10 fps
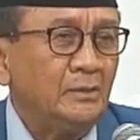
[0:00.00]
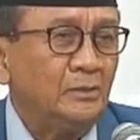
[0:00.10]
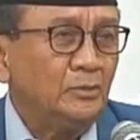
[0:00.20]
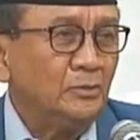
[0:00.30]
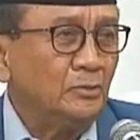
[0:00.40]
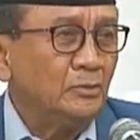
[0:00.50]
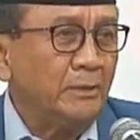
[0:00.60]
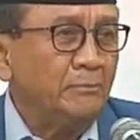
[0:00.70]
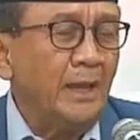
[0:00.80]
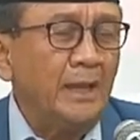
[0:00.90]
untuk
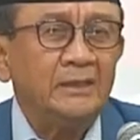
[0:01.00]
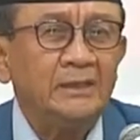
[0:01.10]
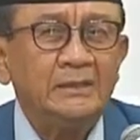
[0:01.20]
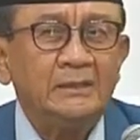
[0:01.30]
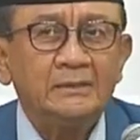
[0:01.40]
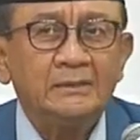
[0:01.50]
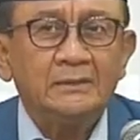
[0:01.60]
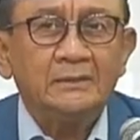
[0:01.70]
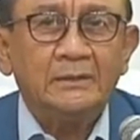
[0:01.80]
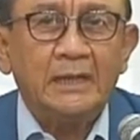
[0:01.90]
kembali
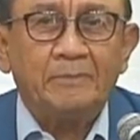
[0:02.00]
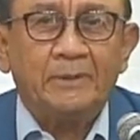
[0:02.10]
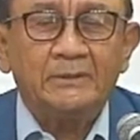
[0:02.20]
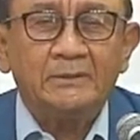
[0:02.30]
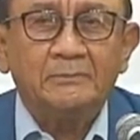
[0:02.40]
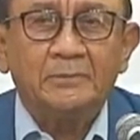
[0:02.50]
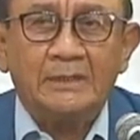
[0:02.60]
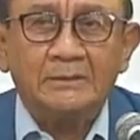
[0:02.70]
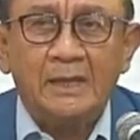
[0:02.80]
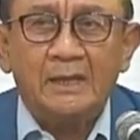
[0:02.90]
dapat
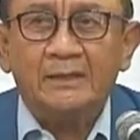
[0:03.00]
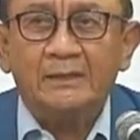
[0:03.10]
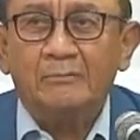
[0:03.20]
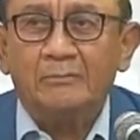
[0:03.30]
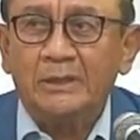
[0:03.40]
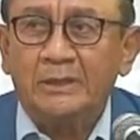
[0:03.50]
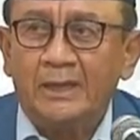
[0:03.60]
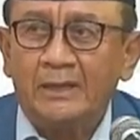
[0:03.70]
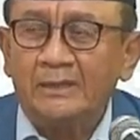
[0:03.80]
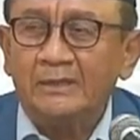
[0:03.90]
merasakan dan
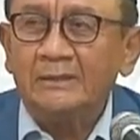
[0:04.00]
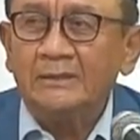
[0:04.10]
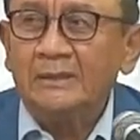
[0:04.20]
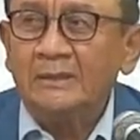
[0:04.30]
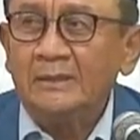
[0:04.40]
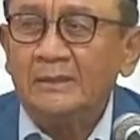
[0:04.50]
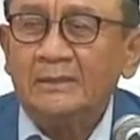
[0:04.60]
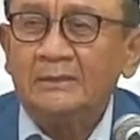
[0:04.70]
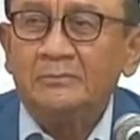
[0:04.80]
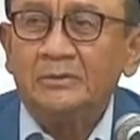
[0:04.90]
menyadari
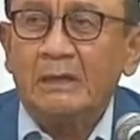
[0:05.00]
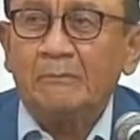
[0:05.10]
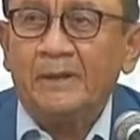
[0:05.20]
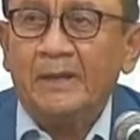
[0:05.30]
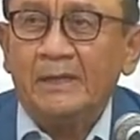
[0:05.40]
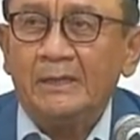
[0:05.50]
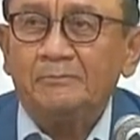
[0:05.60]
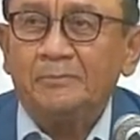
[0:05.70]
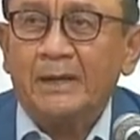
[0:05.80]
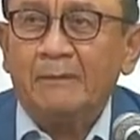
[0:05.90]
betapa
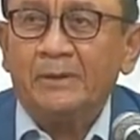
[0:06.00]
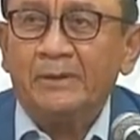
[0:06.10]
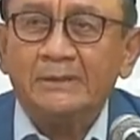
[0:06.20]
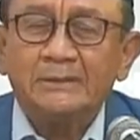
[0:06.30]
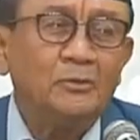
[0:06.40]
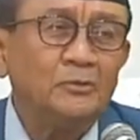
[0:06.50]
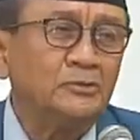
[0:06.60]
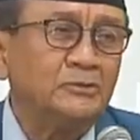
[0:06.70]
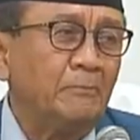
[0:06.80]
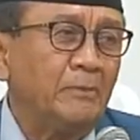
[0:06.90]
para pendeta
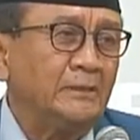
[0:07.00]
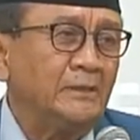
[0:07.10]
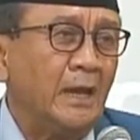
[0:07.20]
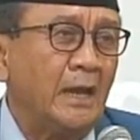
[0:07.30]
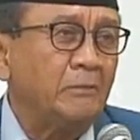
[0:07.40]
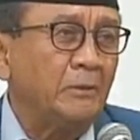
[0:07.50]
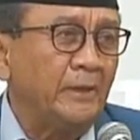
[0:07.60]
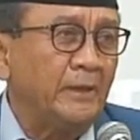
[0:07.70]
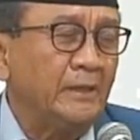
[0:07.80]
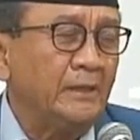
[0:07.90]
khususnya pendeta
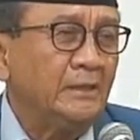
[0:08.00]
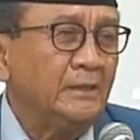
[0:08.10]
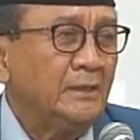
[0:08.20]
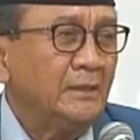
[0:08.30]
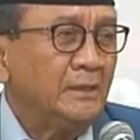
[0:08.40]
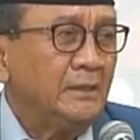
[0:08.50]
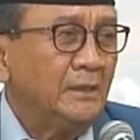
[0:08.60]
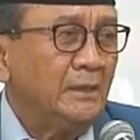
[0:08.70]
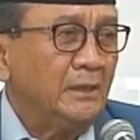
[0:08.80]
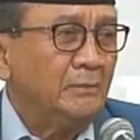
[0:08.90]
HKBP
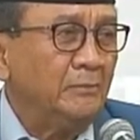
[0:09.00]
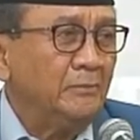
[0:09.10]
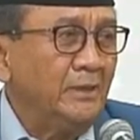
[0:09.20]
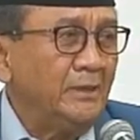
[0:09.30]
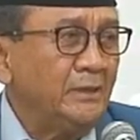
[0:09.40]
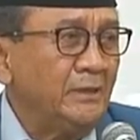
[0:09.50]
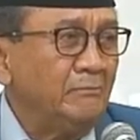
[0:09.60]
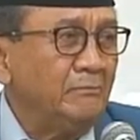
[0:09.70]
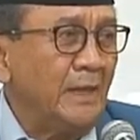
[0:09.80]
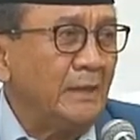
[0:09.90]
uh, eh, memiliki
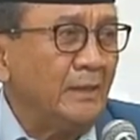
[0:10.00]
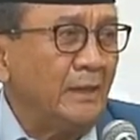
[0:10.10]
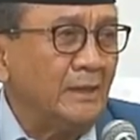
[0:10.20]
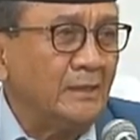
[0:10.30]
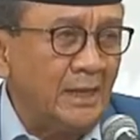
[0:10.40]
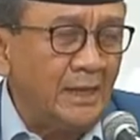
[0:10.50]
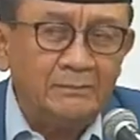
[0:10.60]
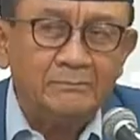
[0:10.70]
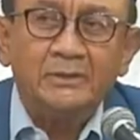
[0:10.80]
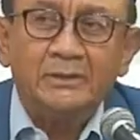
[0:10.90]
makna yang
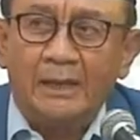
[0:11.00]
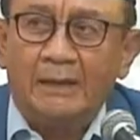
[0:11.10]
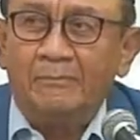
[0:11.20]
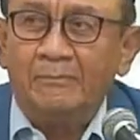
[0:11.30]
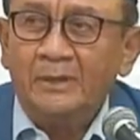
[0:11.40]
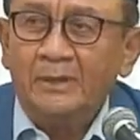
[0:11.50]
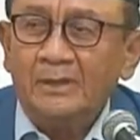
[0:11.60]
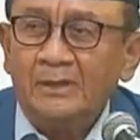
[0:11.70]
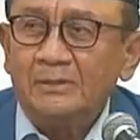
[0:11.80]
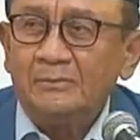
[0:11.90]
sangat mendalam
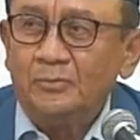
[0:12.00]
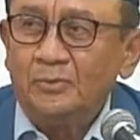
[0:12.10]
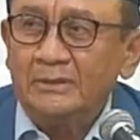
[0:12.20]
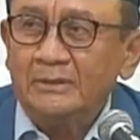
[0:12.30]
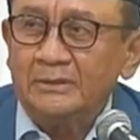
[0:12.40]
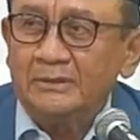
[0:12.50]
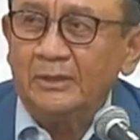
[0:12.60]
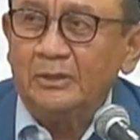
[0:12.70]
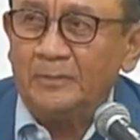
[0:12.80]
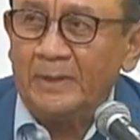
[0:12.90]
buat
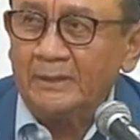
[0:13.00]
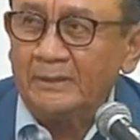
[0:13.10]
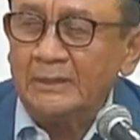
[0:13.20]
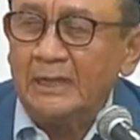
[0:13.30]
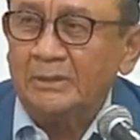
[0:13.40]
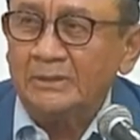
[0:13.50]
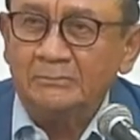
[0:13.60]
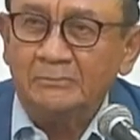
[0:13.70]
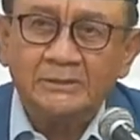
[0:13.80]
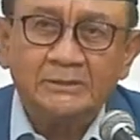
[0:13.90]
kehidupan kita
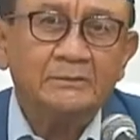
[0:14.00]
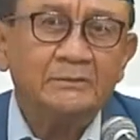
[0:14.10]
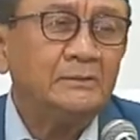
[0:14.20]
masing-masing.